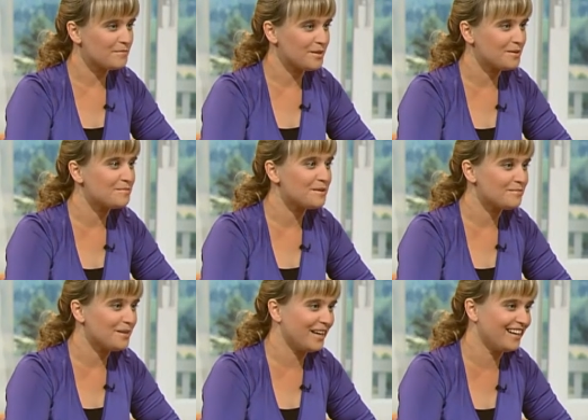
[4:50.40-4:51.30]

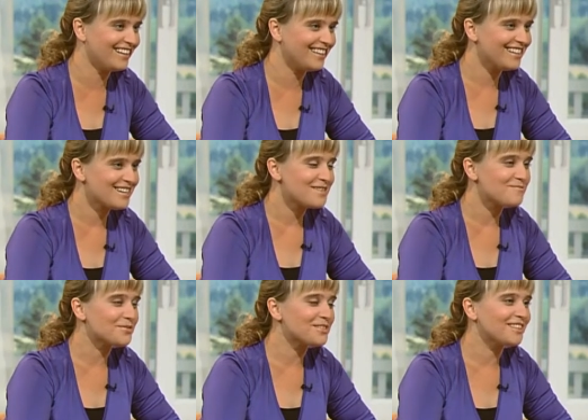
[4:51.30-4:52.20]
мини-библия.
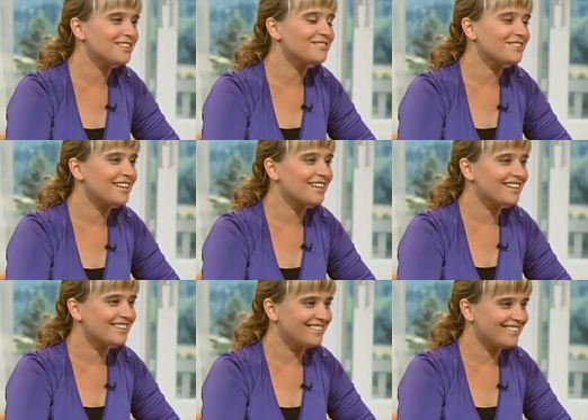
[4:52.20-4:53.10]
После этого я,
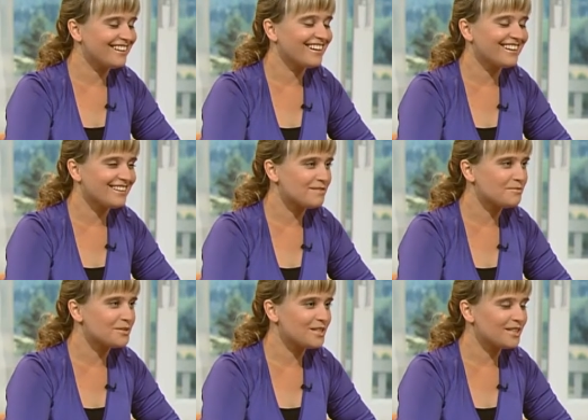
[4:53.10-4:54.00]
да, я
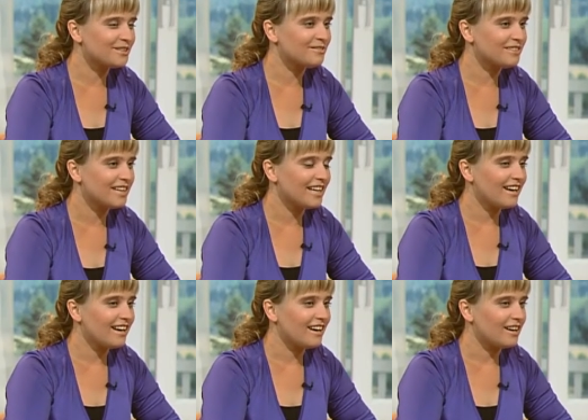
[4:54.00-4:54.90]
после этого
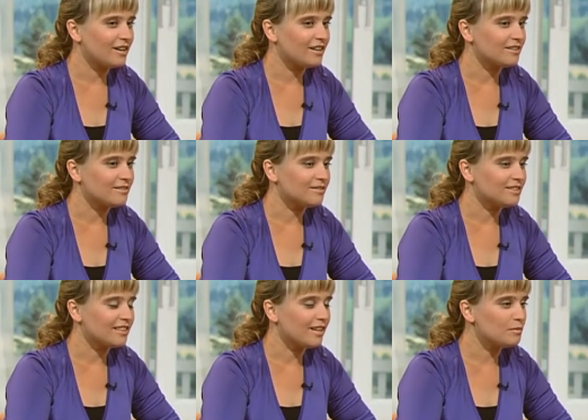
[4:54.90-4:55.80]
э,
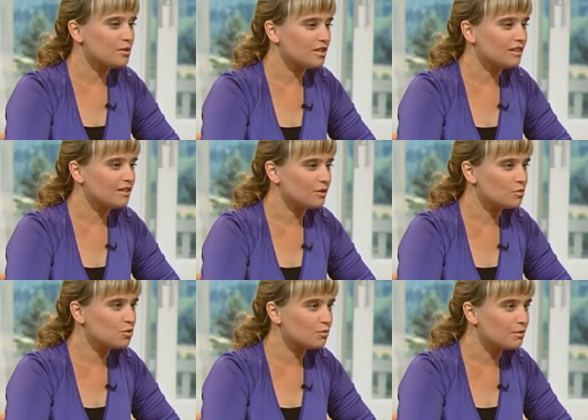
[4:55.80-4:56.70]
стала мечтать о
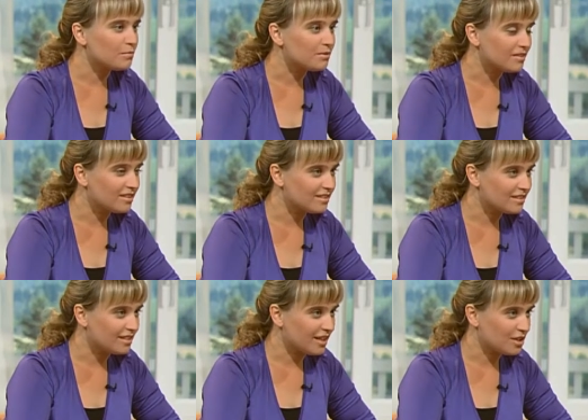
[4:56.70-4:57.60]
том, чтобы у меня появилась
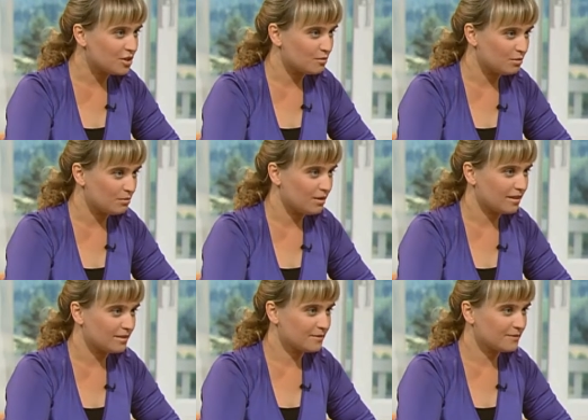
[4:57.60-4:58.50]
настоящая
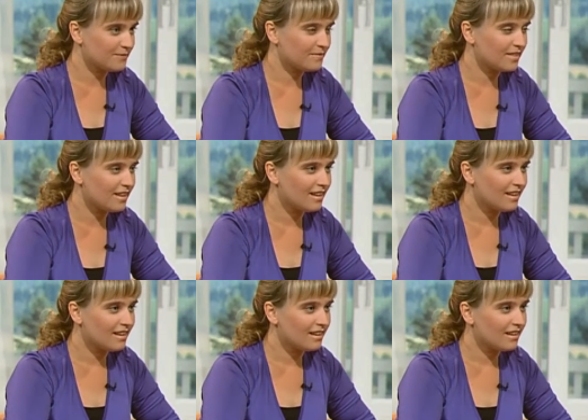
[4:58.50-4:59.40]
Библия.
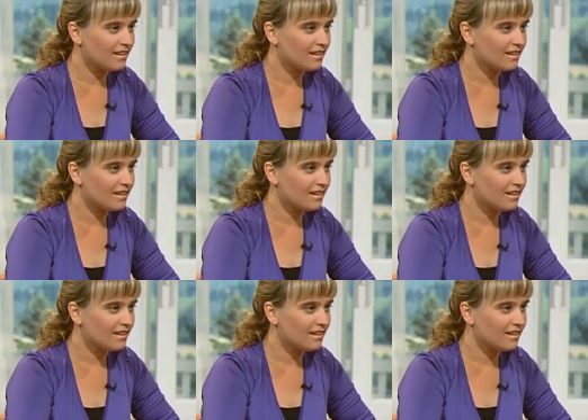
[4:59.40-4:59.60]
Алена, а вот в